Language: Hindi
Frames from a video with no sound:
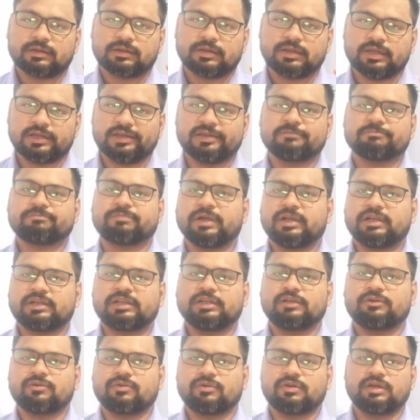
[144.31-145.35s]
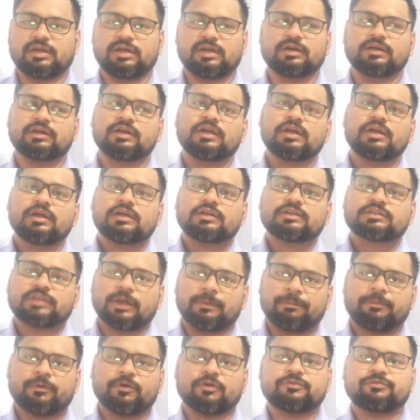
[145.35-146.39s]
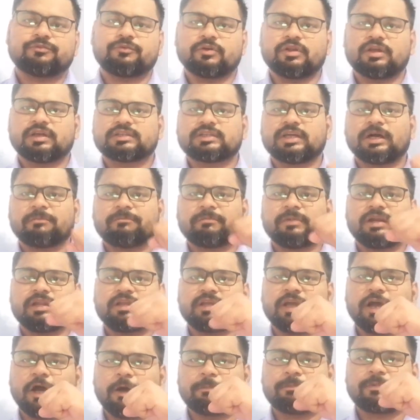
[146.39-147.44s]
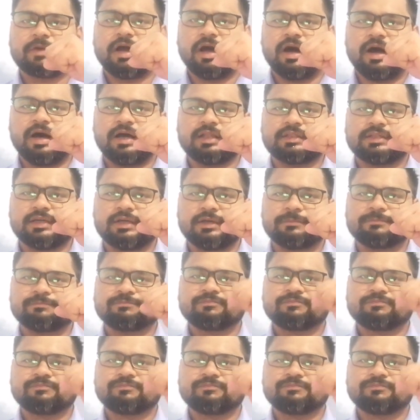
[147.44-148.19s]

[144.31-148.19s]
किरण पलटी हो गया सपोज़ फॉर एग्ज़ाम्पल ये आपका हाथ है